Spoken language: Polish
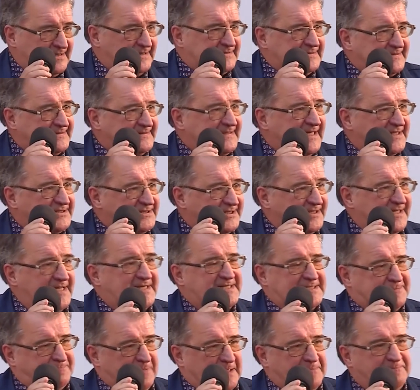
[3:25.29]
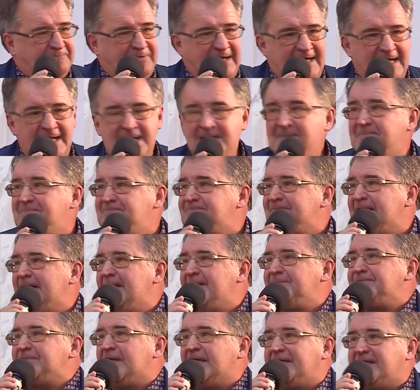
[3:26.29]
Znasz SPP
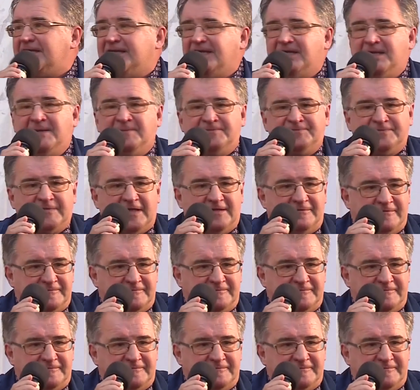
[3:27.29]
i